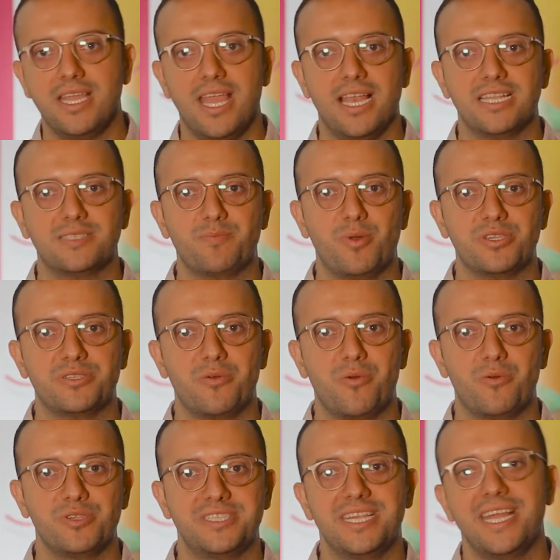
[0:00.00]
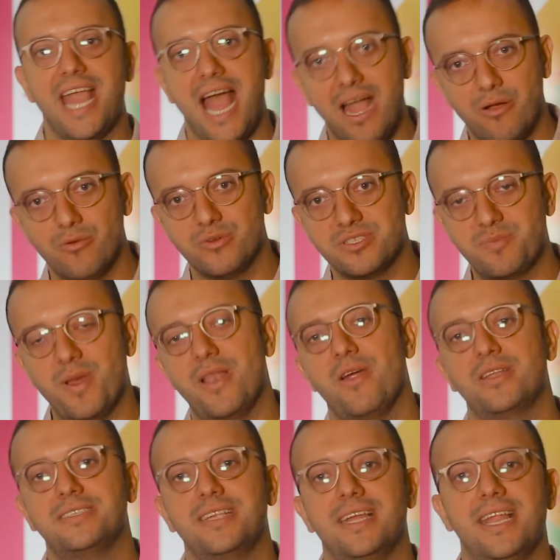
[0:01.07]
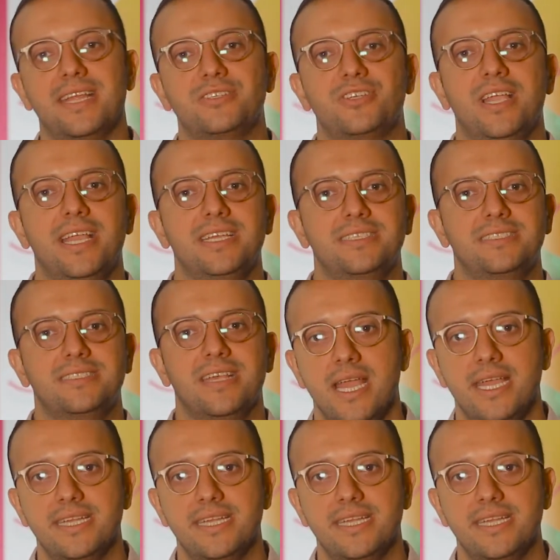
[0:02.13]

que elas possam cozinhar com os melhores ingredientes